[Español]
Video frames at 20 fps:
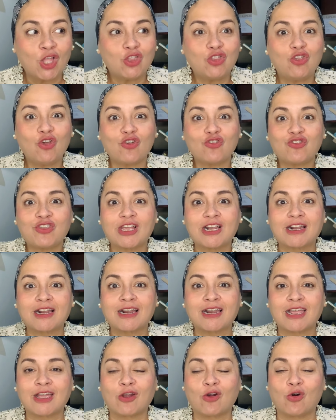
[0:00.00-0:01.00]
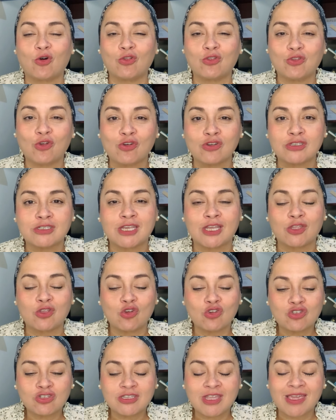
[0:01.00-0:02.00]
Dios te reconoce,
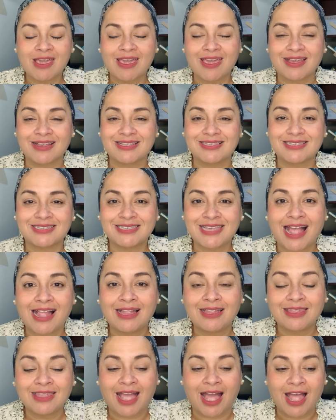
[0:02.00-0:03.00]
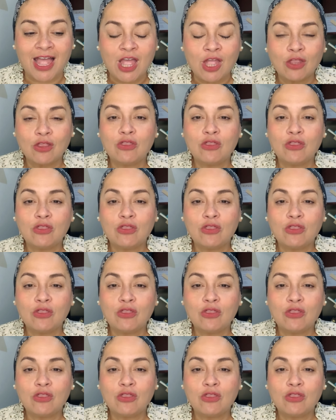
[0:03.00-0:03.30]
Dios te exalta,